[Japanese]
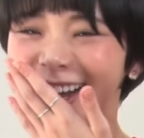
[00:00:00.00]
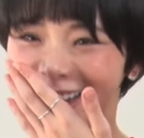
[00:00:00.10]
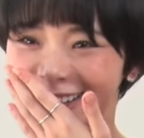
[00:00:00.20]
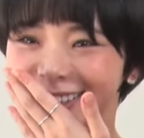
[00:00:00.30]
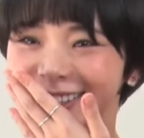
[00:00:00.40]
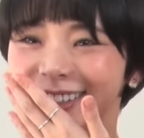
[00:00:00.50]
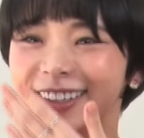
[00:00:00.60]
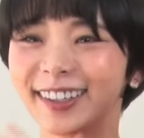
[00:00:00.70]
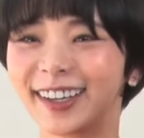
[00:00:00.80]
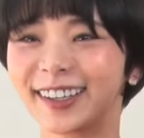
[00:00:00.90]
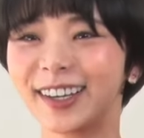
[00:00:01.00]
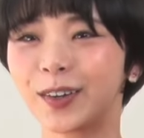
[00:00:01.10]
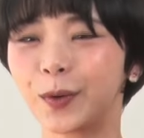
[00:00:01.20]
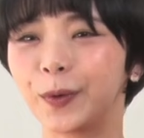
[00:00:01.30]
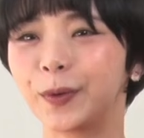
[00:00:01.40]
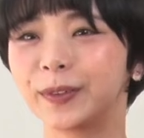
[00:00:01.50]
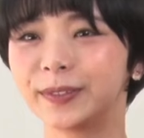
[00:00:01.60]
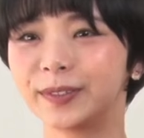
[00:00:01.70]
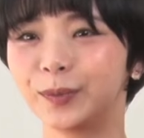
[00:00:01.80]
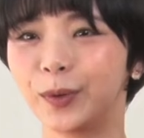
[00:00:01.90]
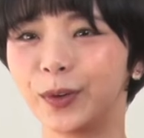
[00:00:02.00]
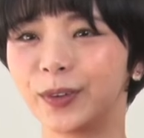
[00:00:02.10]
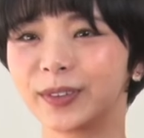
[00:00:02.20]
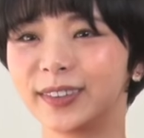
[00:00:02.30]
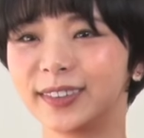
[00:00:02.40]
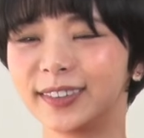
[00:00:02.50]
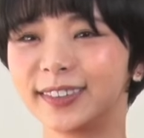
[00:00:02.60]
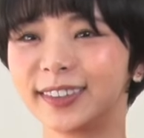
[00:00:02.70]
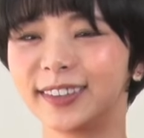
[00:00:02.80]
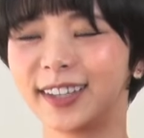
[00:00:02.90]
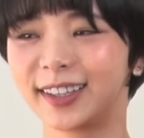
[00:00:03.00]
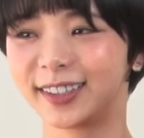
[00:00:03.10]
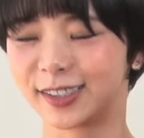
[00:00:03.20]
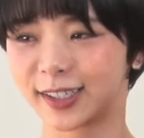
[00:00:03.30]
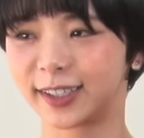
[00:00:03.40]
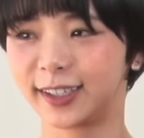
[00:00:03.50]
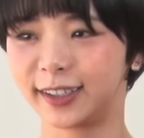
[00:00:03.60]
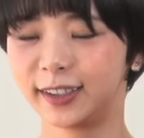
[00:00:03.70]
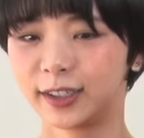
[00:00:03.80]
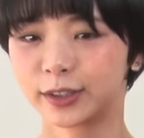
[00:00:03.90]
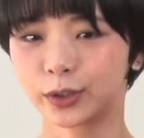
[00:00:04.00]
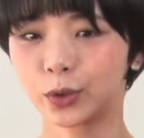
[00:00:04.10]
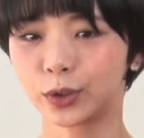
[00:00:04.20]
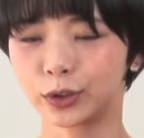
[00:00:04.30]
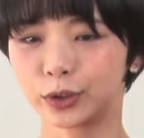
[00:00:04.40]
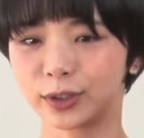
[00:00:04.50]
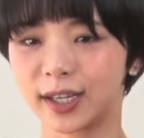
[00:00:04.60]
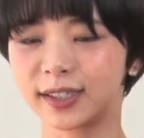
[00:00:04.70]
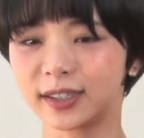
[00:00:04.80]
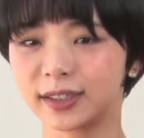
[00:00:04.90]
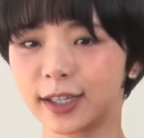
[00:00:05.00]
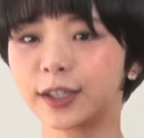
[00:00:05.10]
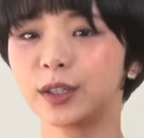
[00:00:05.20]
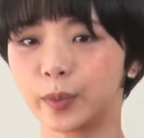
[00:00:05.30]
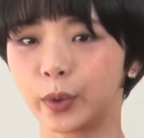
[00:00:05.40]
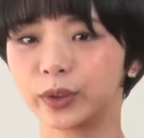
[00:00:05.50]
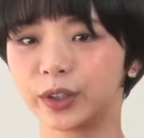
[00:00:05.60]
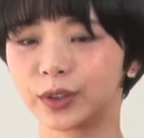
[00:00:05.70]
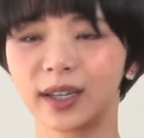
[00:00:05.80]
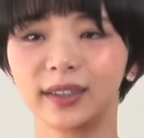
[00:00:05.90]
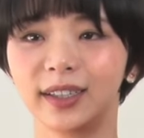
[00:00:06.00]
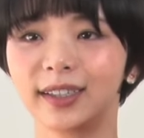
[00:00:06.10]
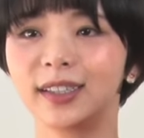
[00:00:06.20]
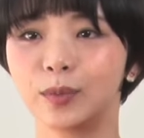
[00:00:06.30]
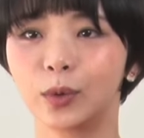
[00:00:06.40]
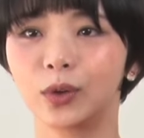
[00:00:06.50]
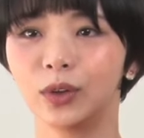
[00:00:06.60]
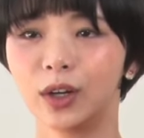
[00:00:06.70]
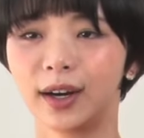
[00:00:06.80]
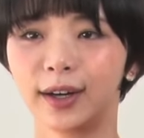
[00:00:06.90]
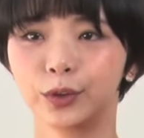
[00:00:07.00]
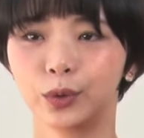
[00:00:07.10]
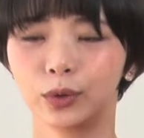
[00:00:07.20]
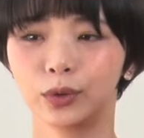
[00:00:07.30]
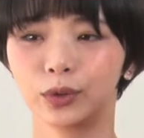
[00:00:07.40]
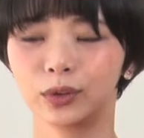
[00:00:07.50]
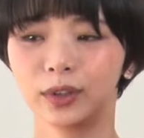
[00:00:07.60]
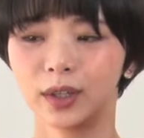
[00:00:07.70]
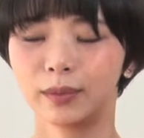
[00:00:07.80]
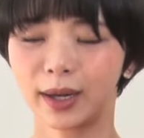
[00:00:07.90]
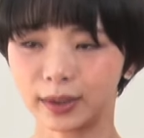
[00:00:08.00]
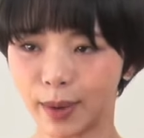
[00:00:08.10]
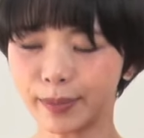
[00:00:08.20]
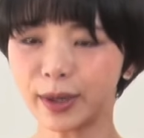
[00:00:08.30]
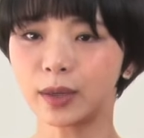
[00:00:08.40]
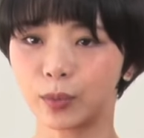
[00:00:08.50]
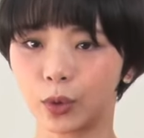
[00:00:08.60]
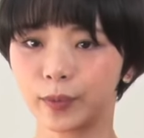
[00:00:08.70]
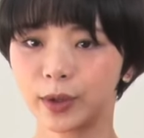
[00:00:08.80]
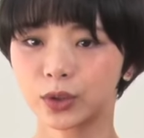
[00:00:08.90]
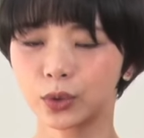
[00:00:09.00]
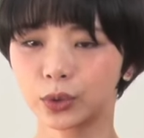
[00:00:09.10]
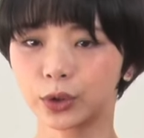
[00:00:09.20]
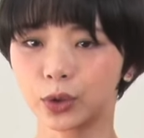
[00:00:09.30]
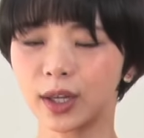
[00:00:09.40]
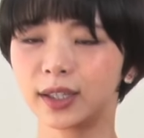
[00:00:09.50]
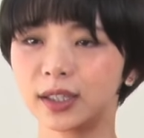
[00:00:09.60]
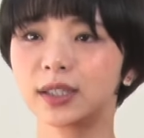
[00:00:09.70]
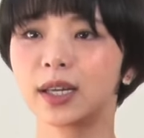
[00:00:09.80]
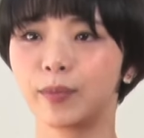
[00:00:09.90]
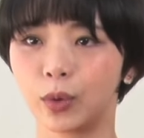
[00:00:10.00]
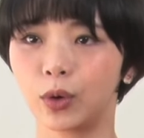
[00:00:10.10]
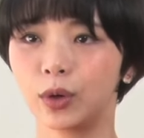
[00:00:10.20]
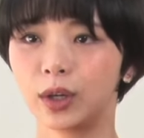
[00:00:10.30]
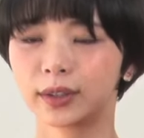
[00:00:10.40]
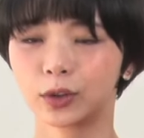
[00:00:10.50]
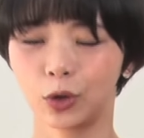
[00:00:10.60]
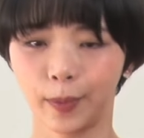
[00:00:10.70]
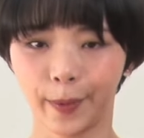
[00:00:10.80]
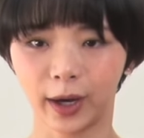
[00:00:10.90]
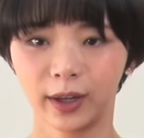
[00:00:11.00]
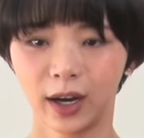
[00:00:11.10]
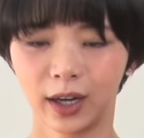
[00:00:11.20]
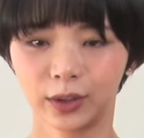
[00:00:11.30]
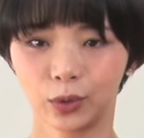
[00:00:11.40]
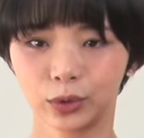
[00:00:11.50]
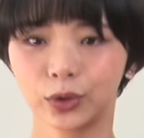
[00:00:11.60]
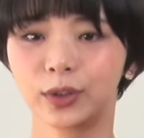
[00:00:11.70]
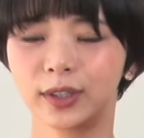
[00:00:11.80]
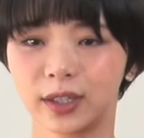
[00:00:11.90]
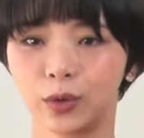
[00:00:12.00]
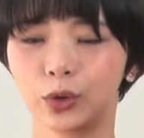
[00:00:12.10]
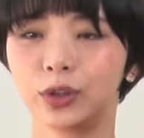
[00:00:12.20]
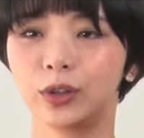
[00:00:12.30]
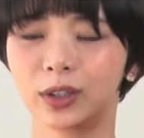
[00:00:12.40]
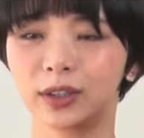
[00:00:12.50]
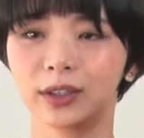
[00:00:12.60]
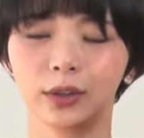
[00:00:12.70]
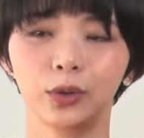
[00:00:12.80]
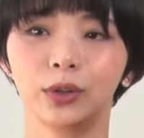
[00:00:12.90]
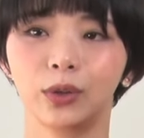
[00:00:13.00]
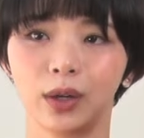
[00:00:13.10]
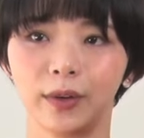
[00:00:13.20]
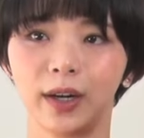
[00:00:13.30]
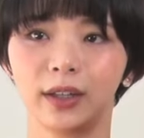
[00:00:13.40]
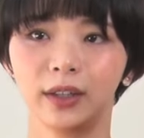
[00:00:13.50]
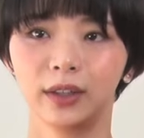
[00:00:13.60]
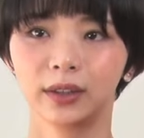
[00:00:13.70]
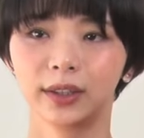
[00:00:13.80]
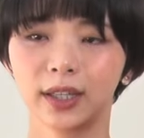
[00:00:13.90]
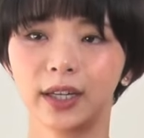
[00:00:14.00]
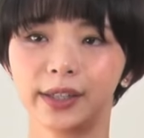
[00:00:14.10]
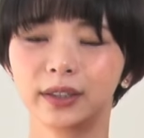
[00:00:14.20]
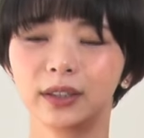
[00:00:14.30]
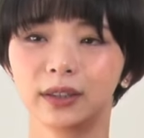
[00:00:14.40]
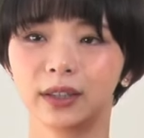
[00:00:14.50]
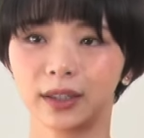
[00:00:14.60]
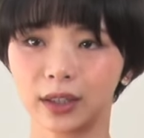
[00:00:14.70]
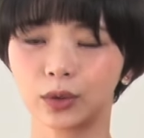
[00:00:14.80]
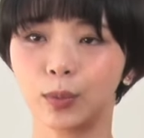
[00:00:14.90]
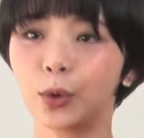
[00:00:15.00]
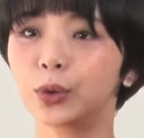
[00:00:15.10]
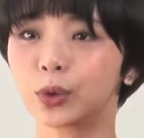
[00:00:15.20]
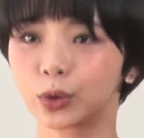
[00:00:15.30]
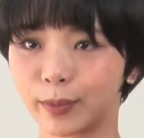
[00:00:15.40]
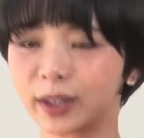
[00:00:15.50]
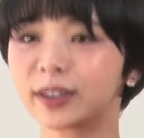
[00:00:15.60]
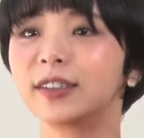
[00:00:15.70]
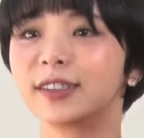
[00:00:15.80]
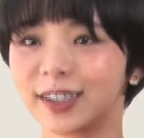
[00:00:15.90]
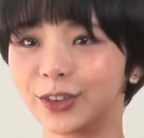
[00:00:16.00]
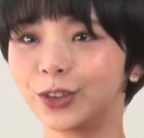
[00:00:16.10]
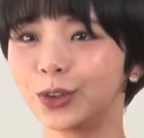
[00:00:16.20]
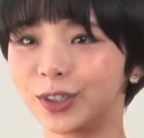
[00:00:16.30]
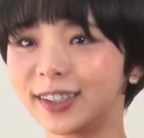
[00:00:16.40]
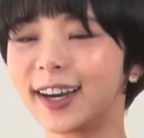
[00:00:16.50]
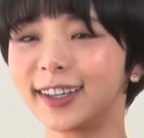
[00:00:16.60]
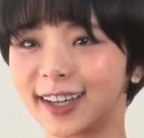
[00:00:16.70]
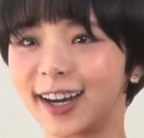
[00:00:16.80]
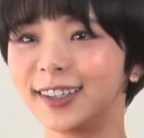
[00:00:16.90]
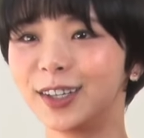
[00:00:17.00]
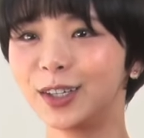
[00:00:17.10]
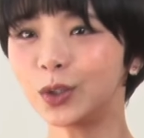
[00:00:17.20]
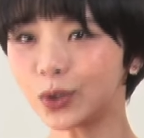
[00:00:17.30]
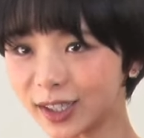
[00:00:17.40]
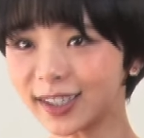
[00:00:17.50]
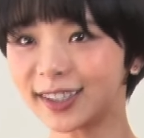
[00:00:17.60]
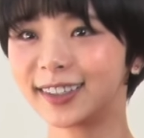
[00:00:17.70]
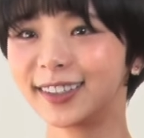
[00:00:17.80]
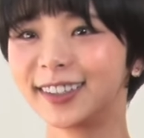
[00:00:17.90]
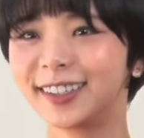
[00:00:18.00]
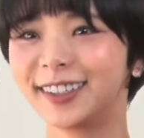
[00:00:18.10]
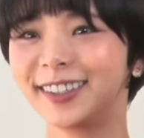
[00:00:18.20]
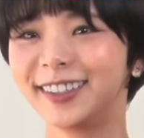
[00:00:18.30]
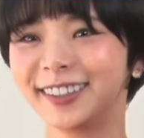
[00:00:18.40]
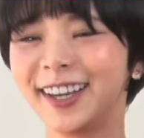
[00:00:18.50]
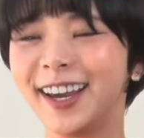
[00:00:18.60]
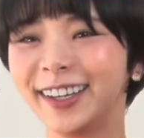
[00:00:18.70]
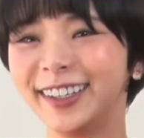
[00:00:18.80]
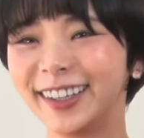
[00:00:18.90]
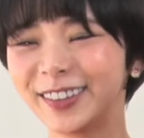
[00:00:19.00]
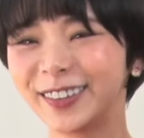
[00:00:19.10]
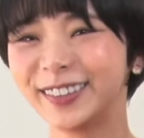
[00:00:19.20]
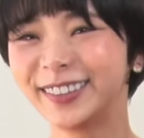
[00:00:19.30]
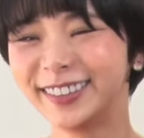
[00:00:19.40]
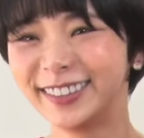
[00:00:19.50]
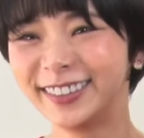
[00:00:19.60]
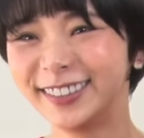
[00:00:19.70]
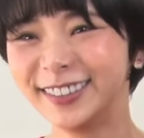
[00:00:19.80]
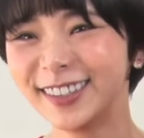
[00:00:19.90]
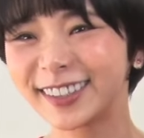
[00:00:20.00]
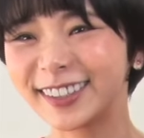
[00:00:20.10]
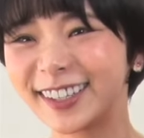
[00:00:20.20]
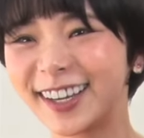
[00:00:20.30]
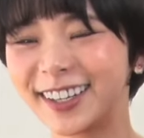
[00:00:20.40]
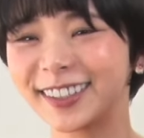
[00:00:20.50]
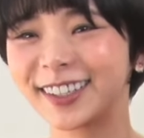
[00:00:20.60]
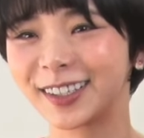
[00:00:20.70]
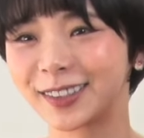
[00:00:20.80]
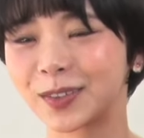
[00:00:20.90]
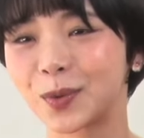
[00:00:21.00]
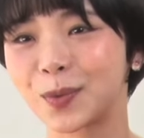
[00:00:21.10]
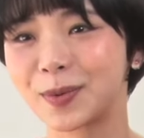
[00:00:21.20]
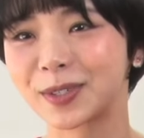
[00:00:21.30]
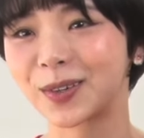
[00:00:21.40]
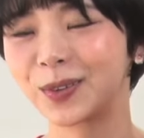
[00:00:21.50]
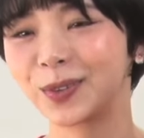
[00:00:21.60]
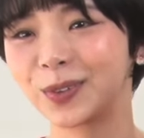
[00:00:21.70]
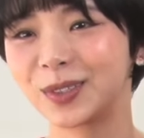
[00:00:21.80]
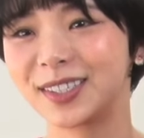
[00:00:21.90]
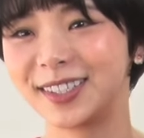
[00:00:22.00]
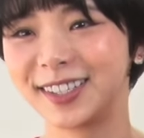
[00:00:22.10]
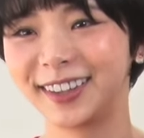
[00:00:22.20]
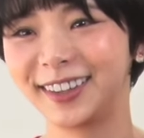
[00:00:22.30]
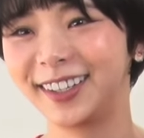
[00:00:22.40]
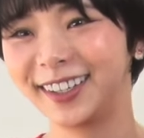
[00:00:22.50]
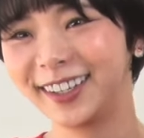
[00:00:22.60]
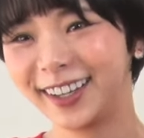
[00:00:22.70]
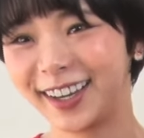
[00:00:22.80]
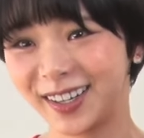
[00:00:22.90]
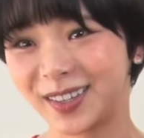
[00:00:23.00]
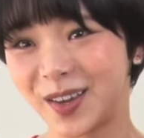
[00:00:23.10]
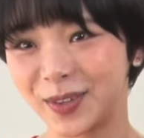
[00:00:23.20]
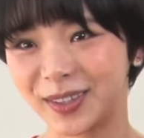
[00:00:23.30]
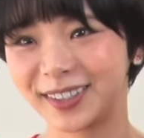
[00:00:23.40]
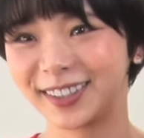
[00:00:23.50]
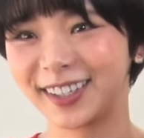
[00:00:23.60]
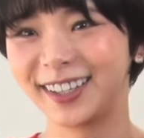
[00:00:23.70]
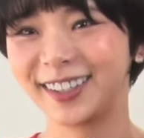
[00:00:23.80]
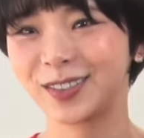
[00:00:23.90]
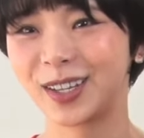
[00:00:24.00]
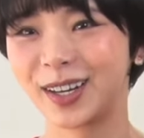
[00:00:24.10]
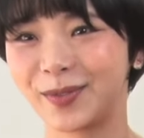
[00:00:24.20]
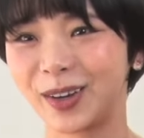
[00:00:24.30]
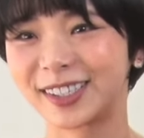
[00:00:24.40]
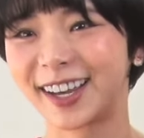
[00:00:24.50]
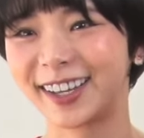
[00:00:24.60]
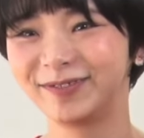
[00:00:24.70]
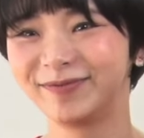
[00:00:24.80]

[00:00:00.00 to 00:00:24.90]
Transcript: はい、結構もう何ですかね、すごく精神的にも肉体的にも、あのーまあ、今までもその去年以前も例えばあのそうですね、踊りをやってた時とかは鍛えられてたなと思うこともあったんですけど、よりなんかよりあの鍛えられたかなと思います。この年になって改めて鍛え直されました。